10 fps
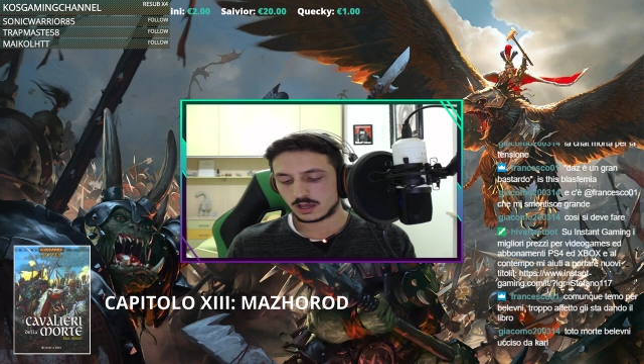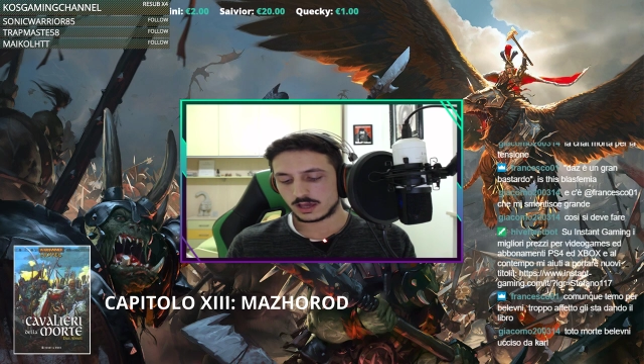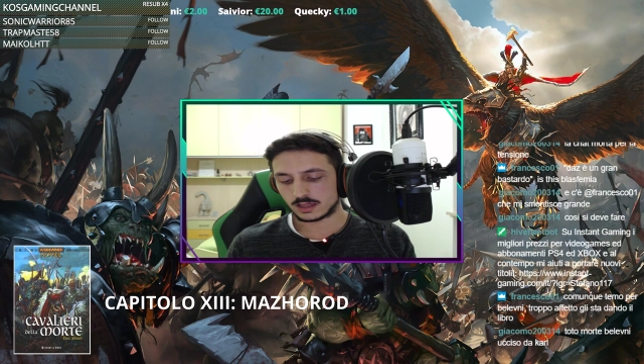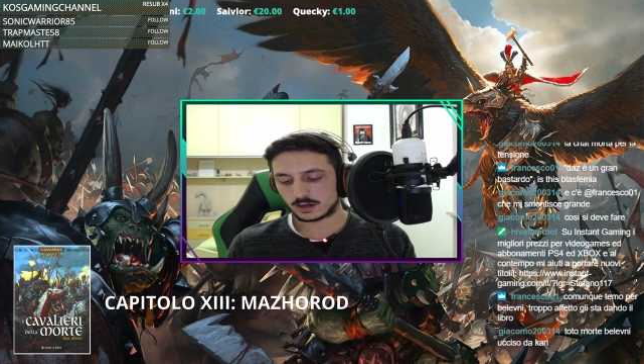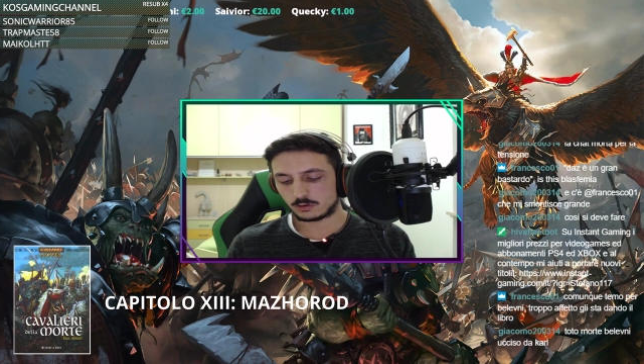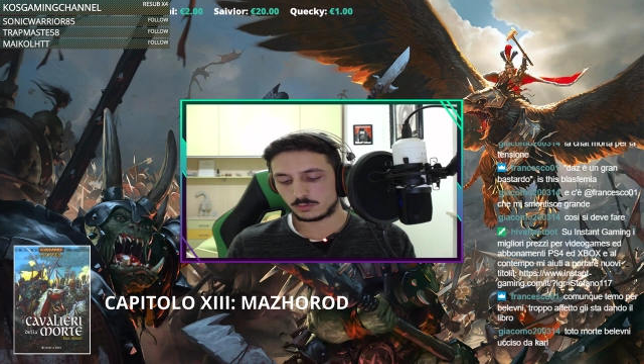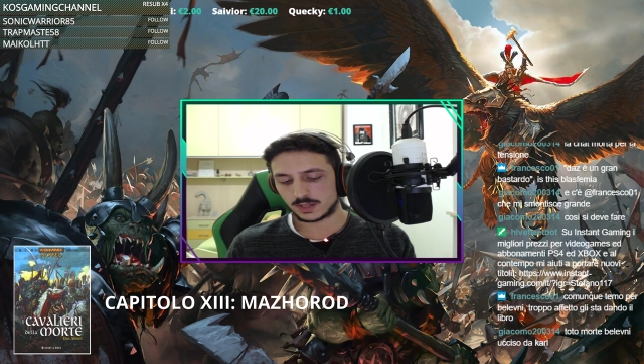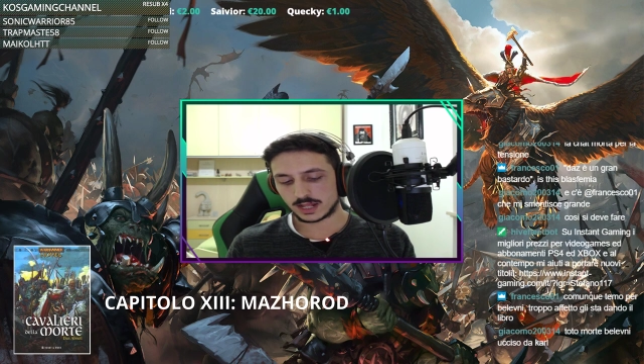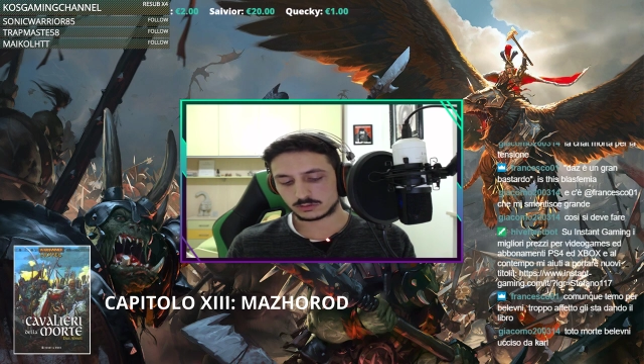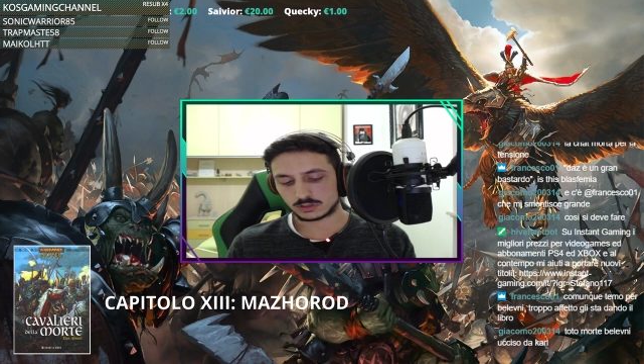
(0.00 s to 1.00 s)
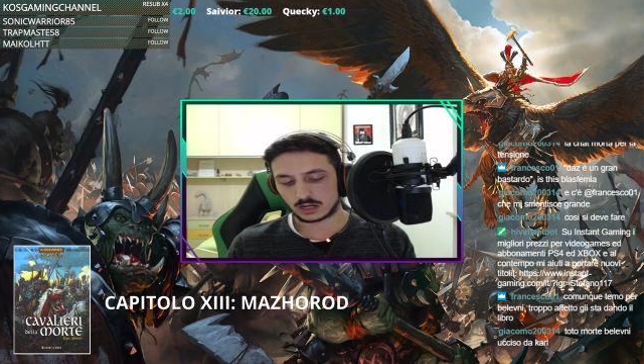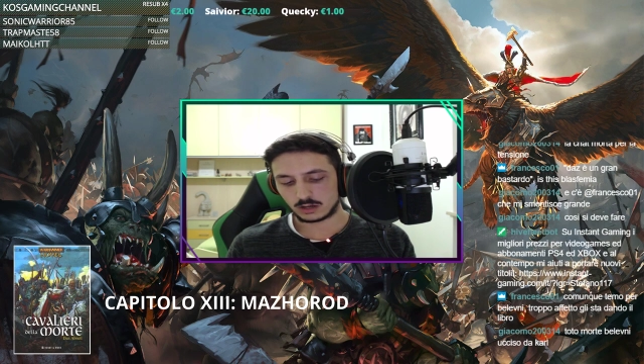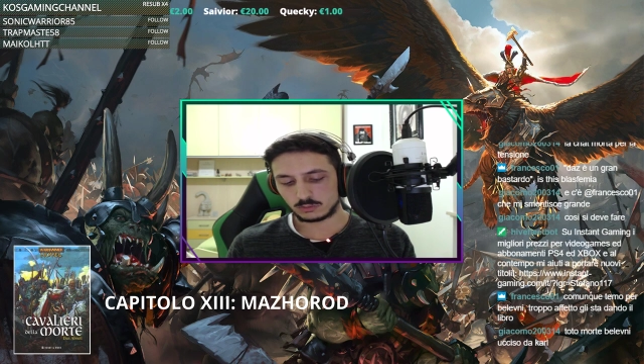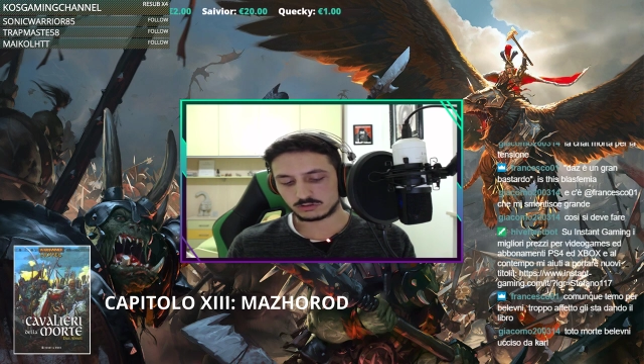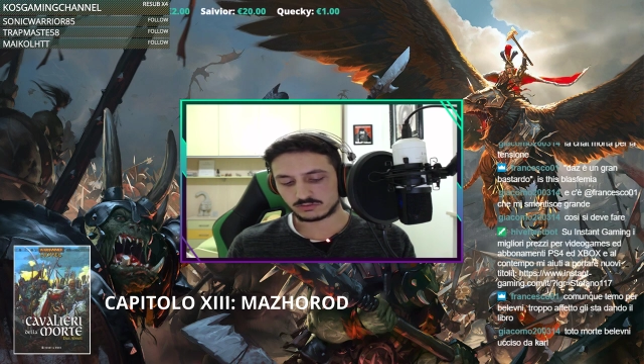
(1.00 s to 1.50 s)
era illuminato dalla
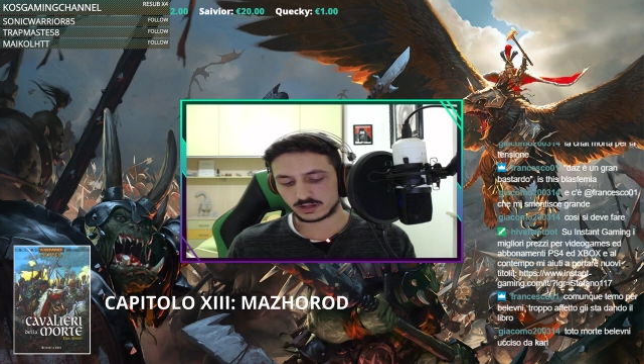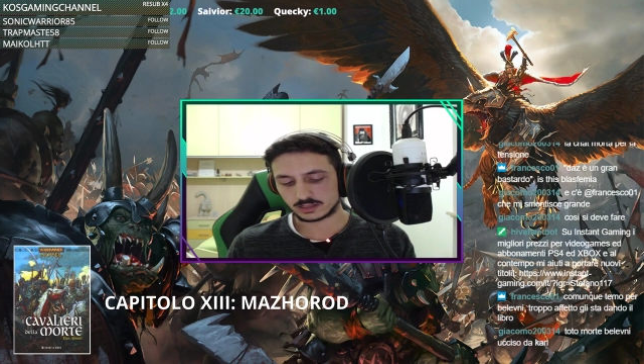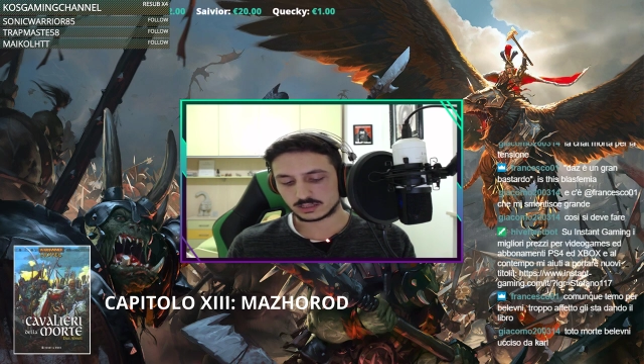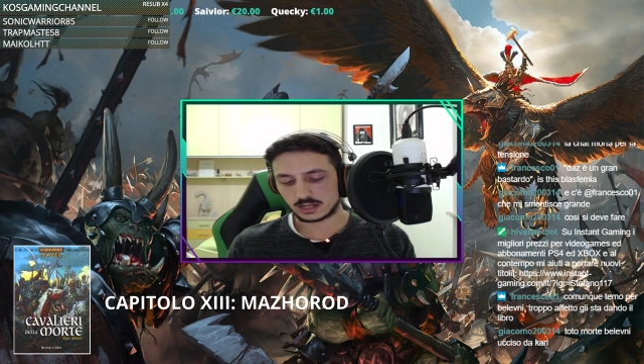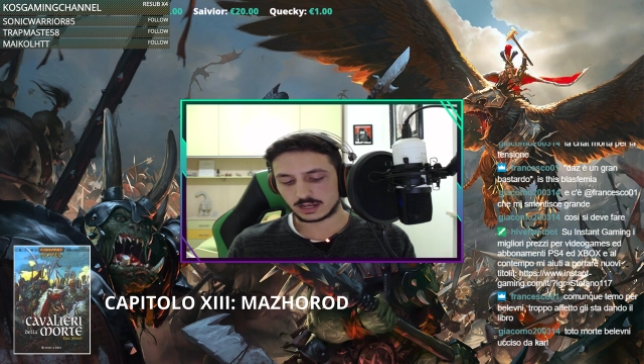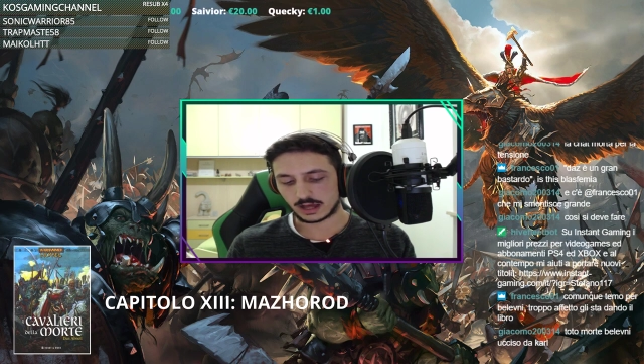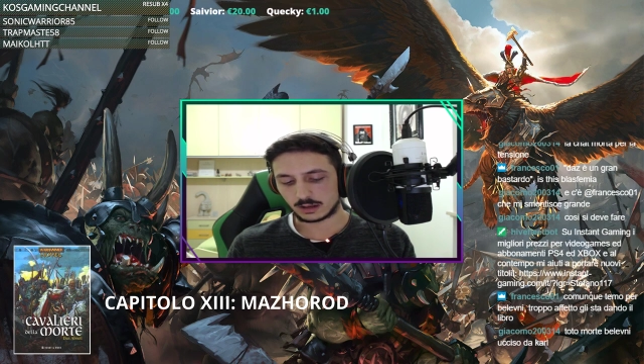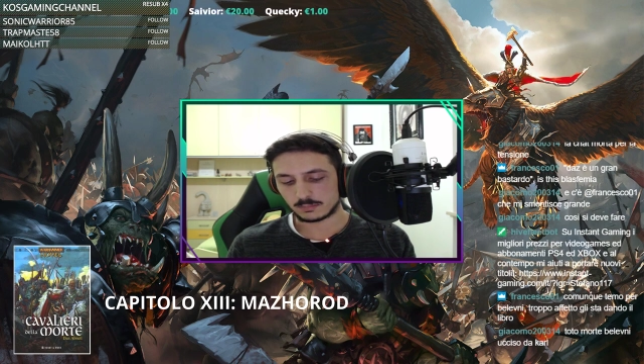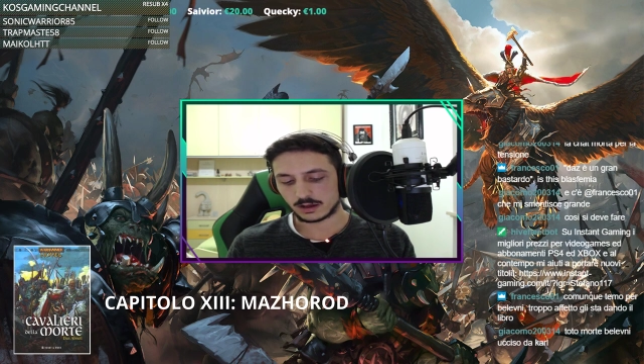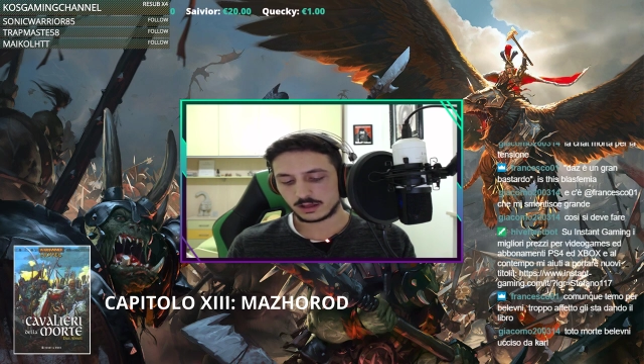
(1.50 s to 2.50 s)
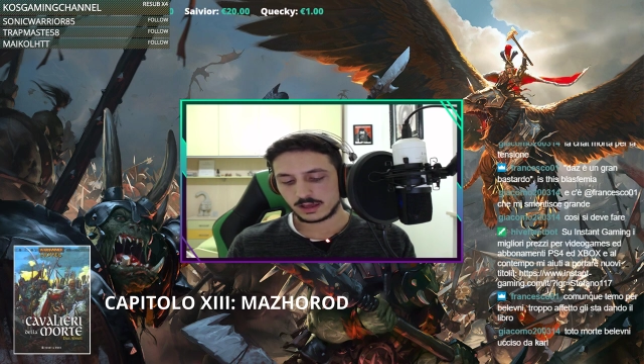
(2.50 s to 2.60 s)
luce fredda dell'alba